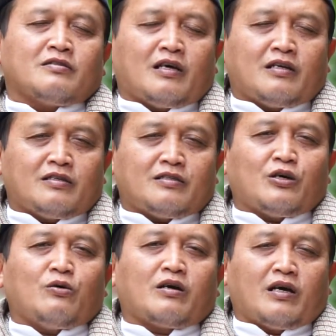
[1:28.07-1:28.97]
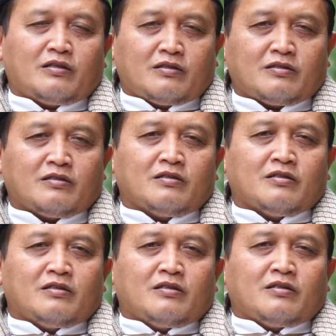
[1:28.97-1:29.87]
dan dijauhkan
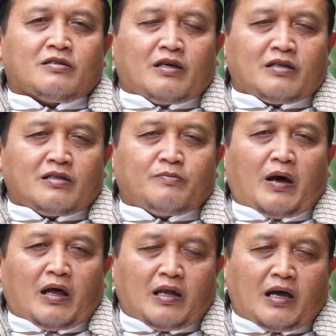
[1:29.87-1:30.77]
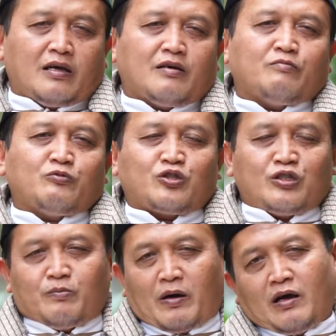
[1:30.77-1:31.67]
dari bala
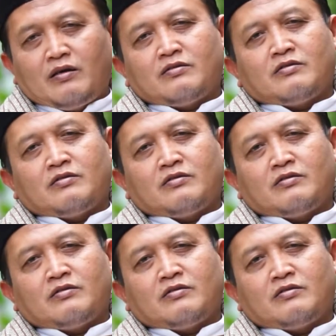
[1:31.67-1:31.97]
musibah